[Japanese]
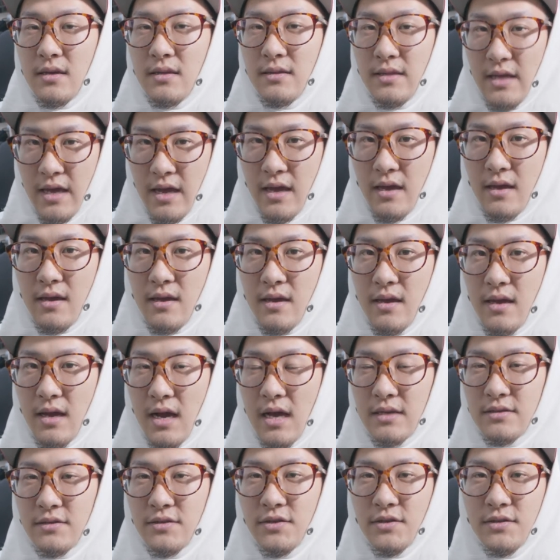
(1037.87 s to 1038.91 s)
ね、
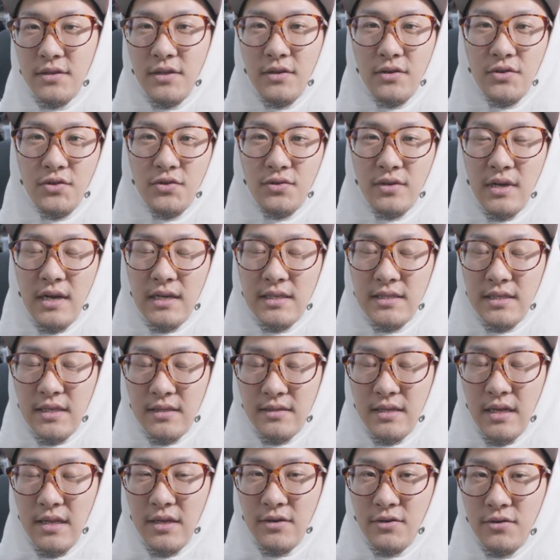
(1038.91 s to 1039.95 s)
外すっていう瞬間
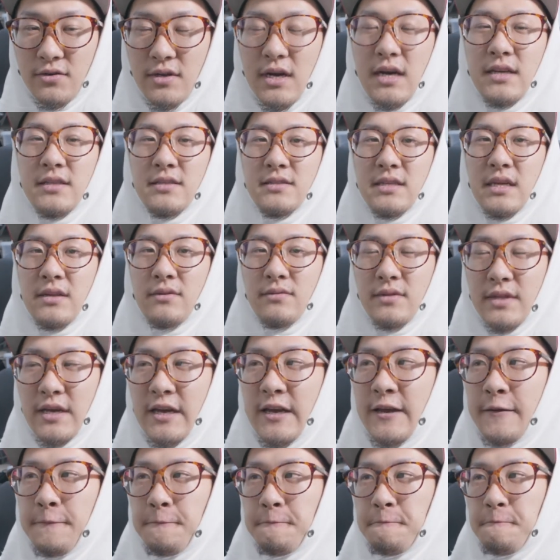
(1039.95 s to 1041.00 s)
絶対に来るはずなの
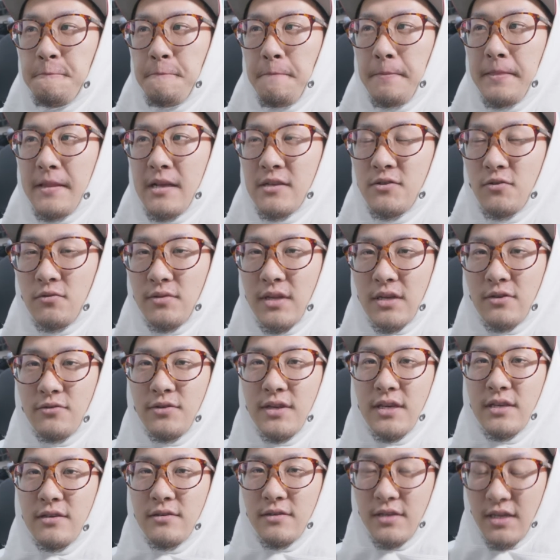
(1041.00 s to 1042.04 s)
で、そこで
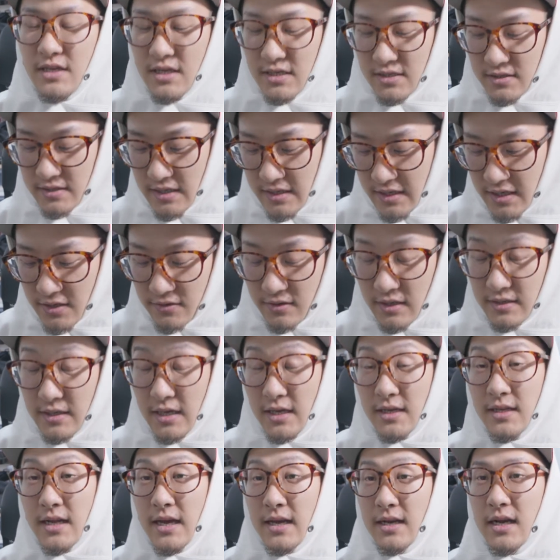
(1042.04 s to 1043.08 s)
クイックリリースできるか
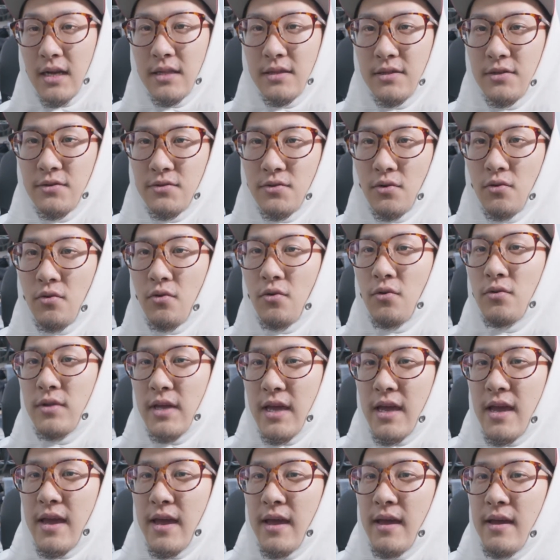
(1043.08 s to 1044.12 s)
できないかっていうところ
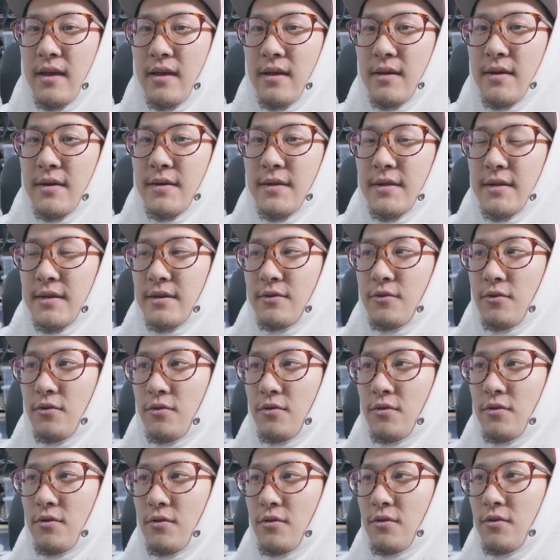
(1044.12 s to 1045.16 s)
で
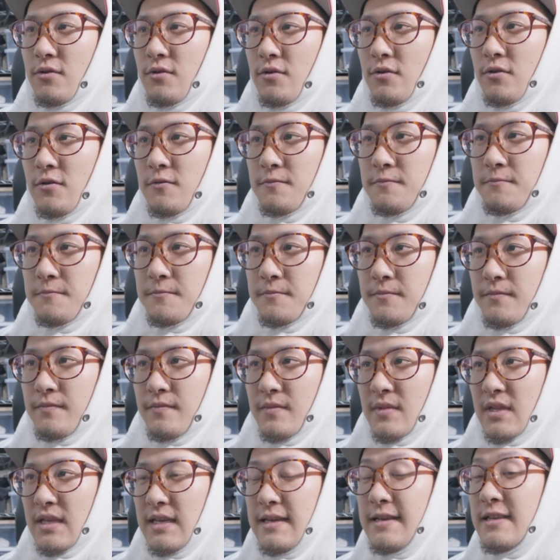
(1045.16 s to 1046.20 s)
こ
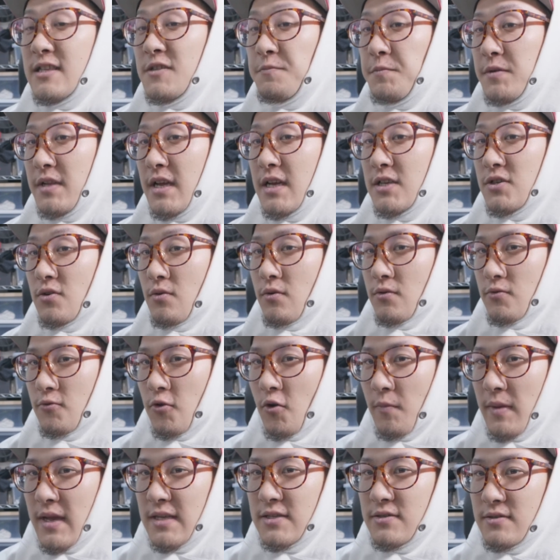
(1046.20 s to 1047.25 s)
うインスピレーションを
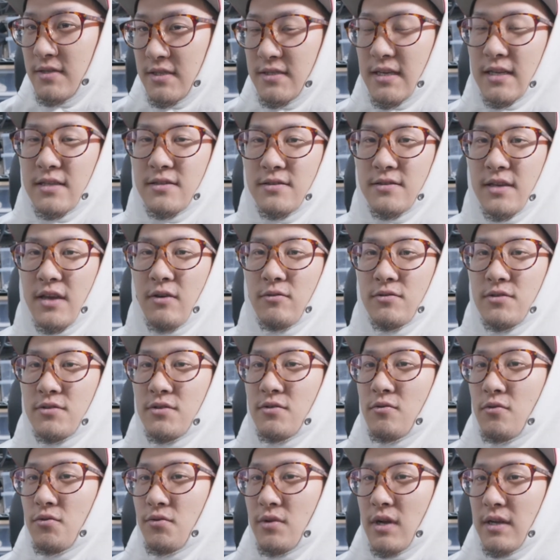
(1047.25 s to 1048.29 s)
止めずに撮影をす
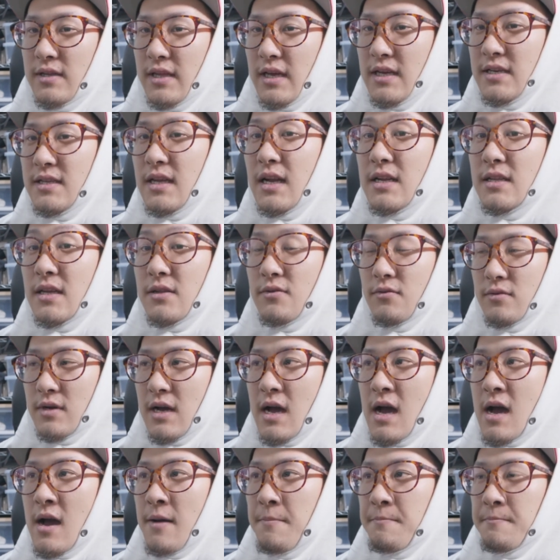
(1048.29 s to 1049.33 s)
ることができたりだと
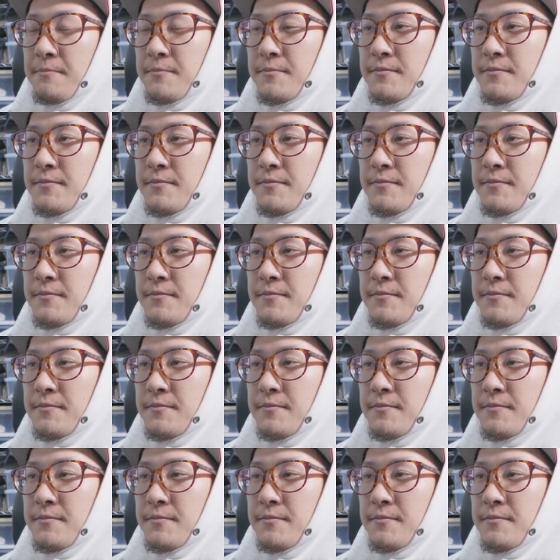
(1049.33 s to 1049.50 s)
か、